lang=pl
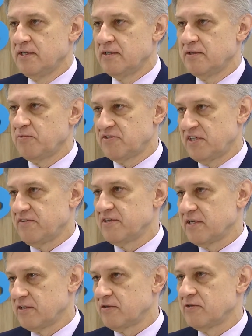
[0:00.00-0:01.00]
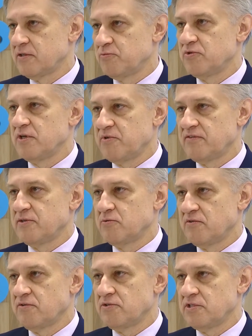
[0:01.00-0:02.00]
y, powstawania tego typu
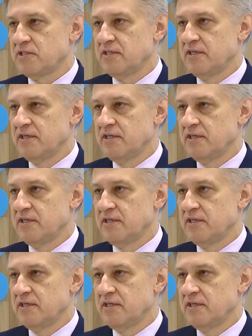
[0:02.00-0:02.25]
nieprawidłowości.